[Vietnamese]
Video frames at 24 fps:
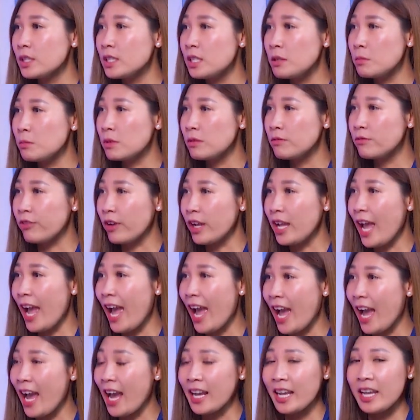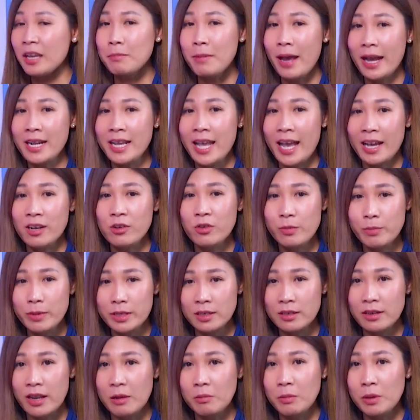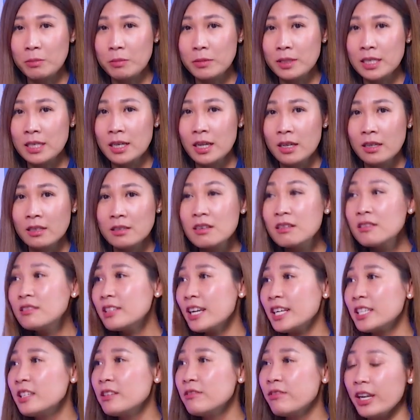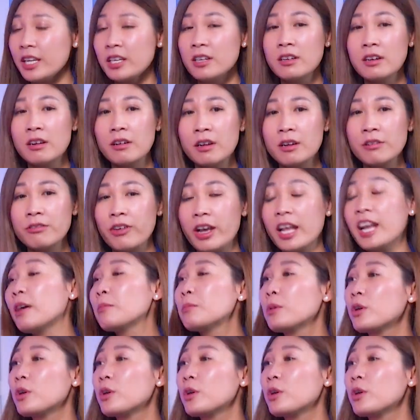thì mình phải hạ cái bản ngã của mình để mà mình đứng ra như vậy. Nó đâu có phải là